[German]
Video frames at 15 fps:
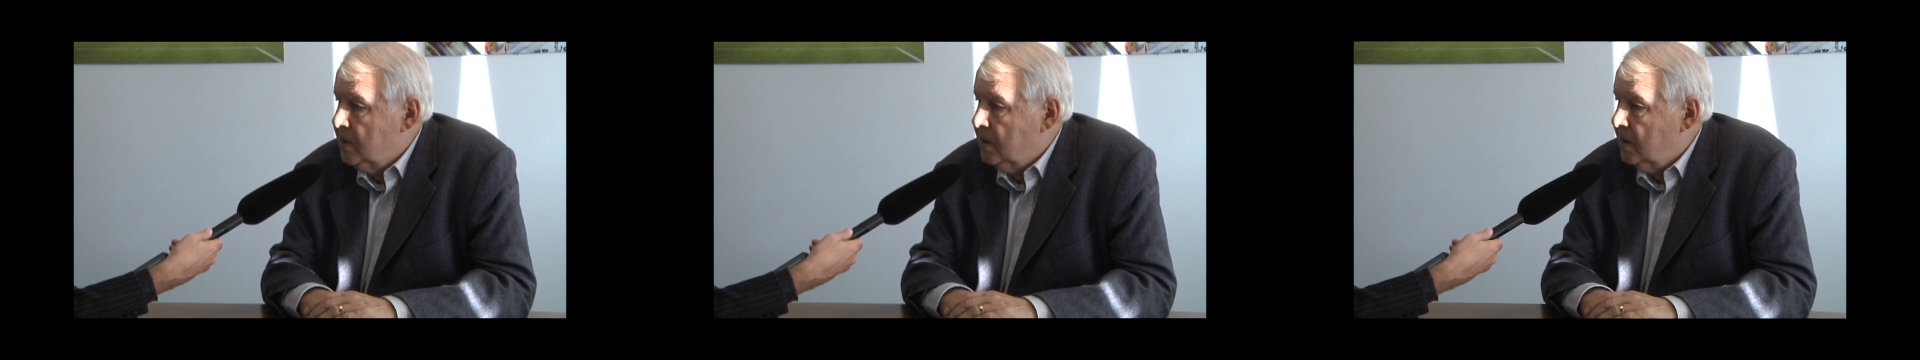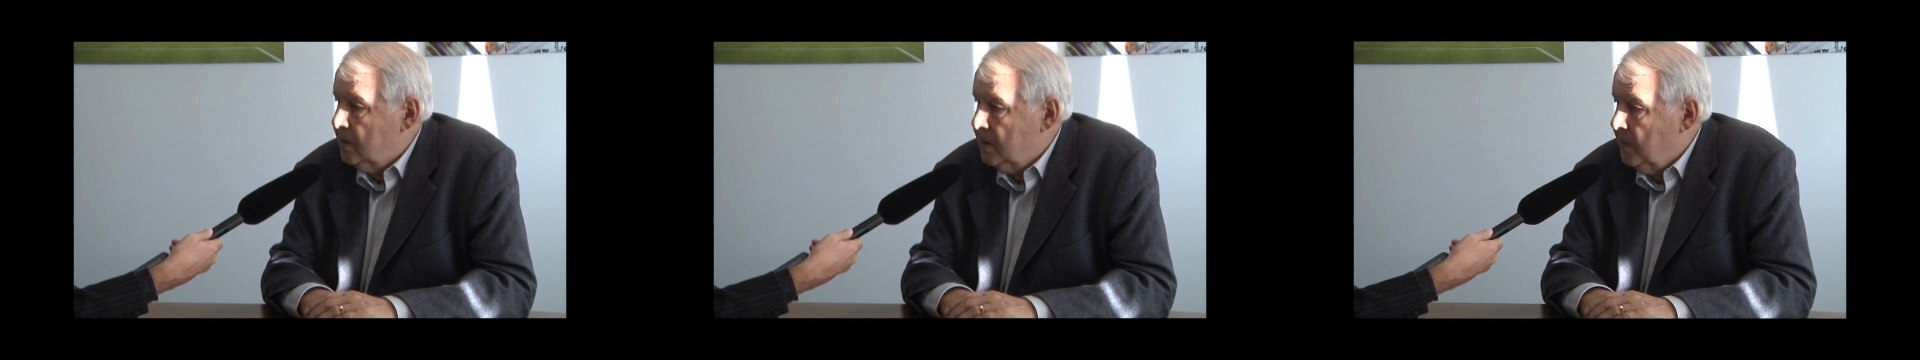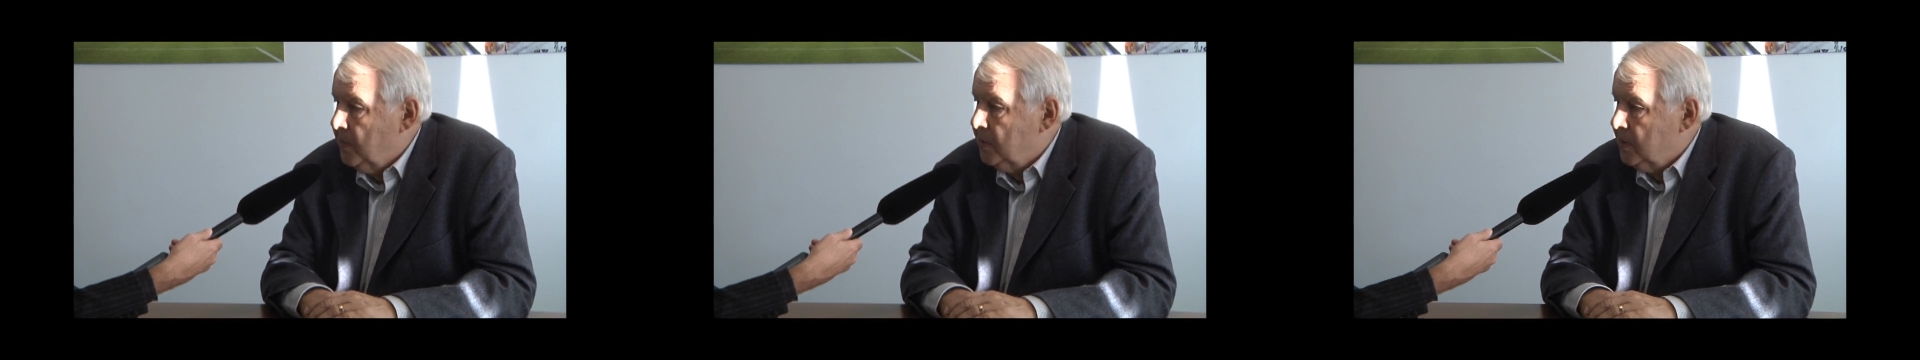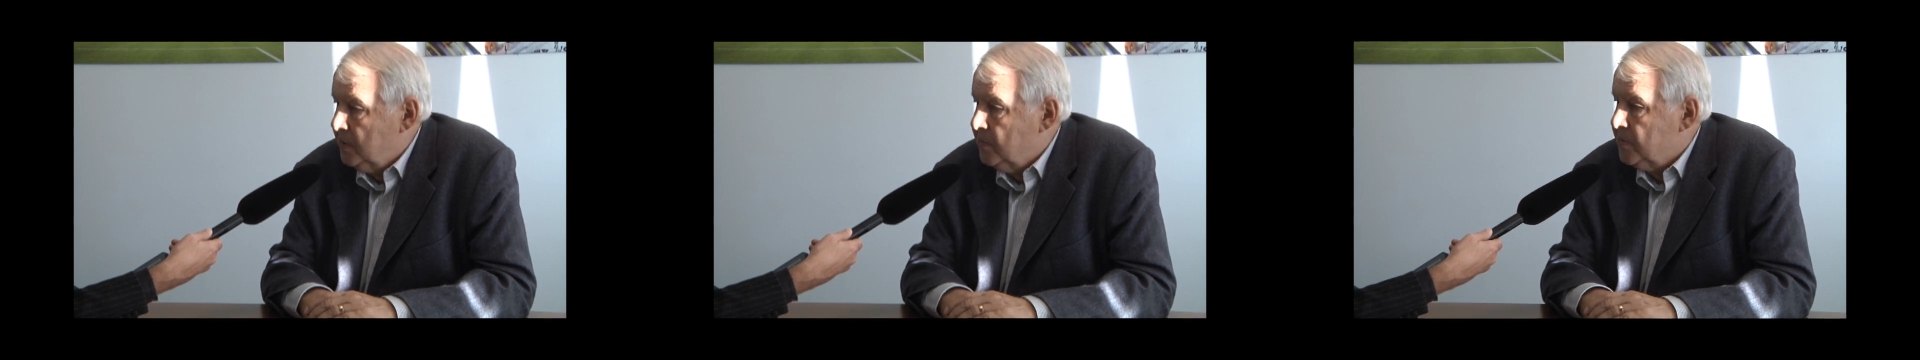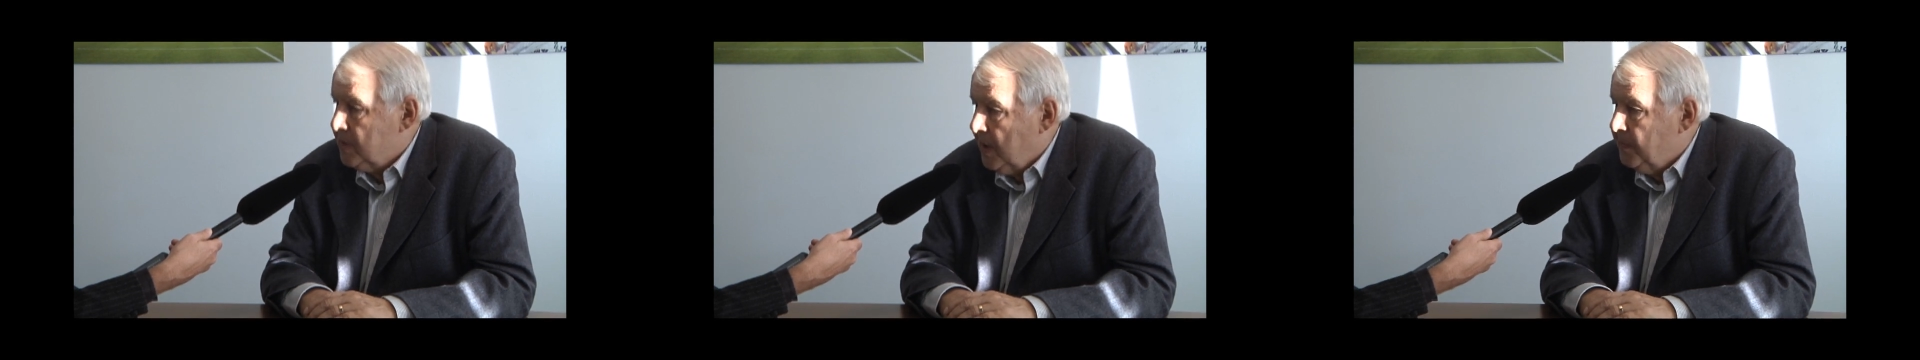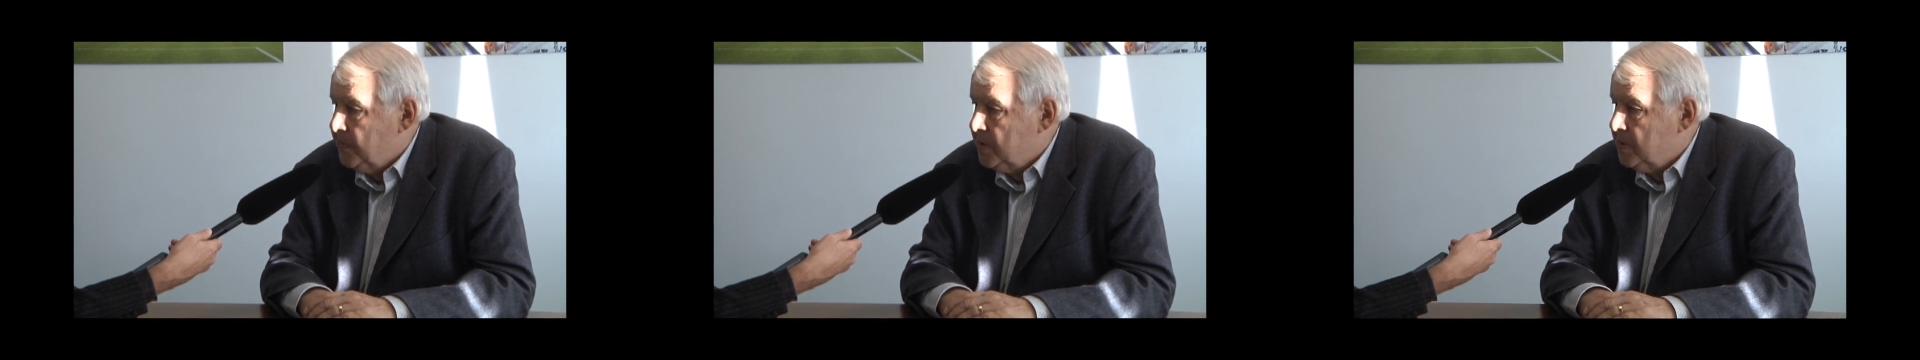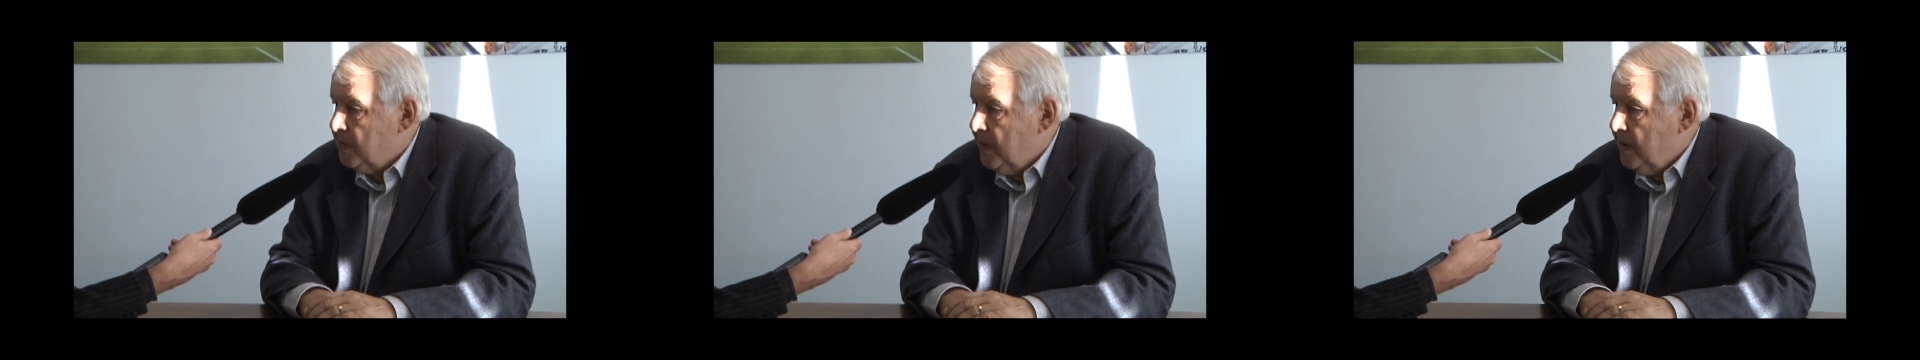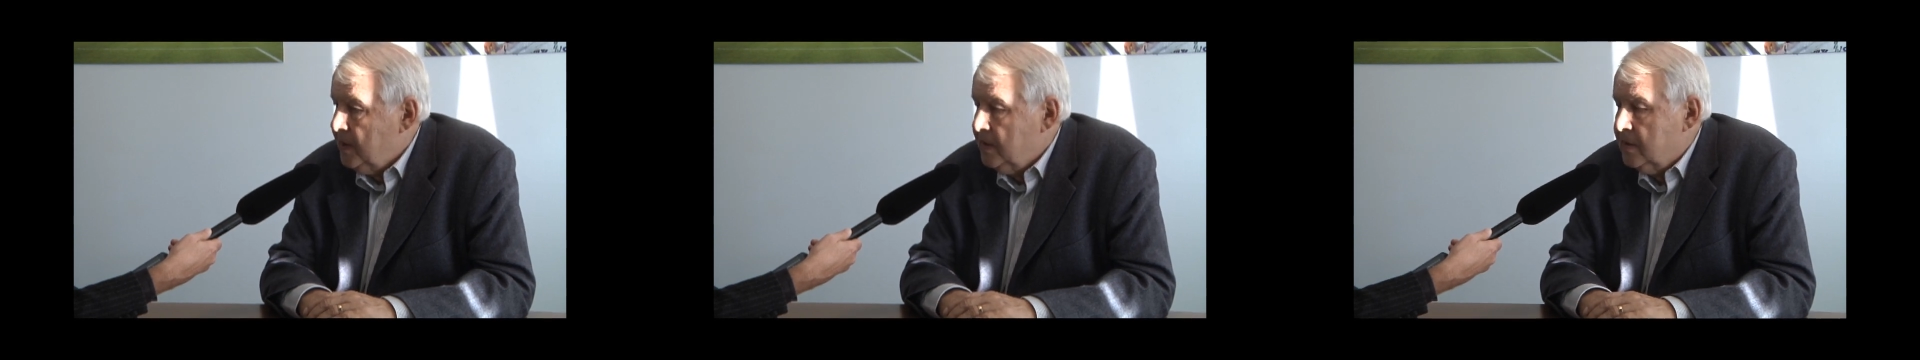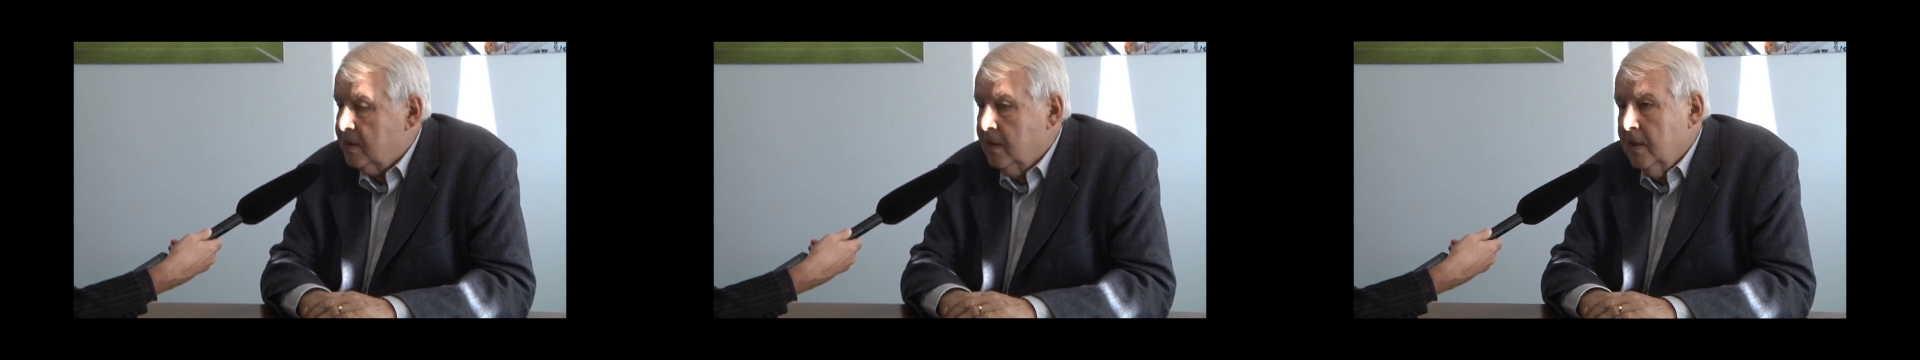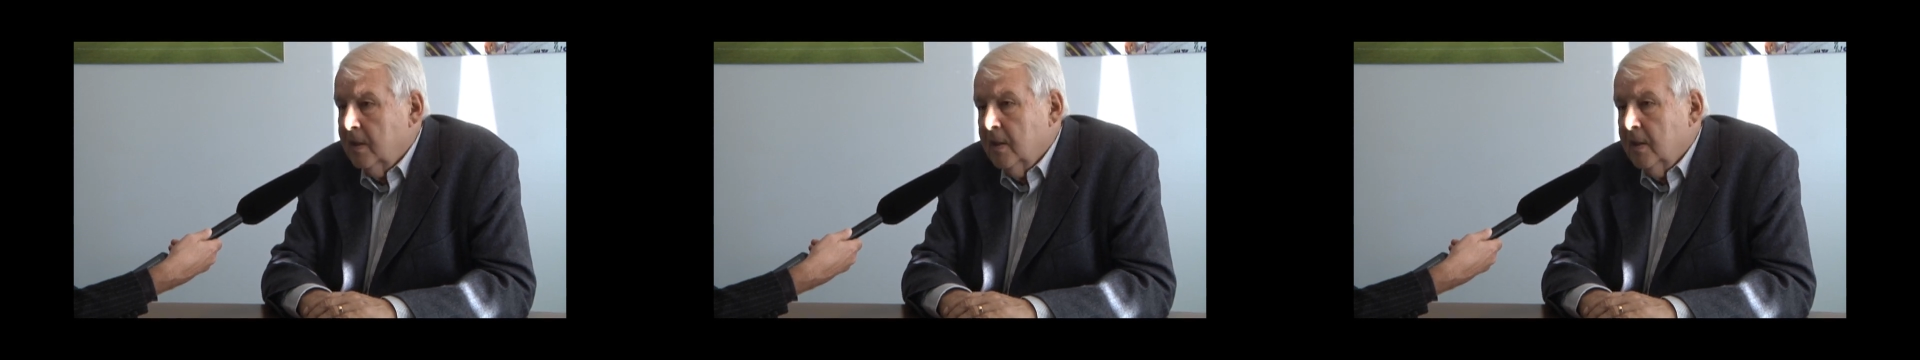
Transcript: irgendjemand etwas abzweigt,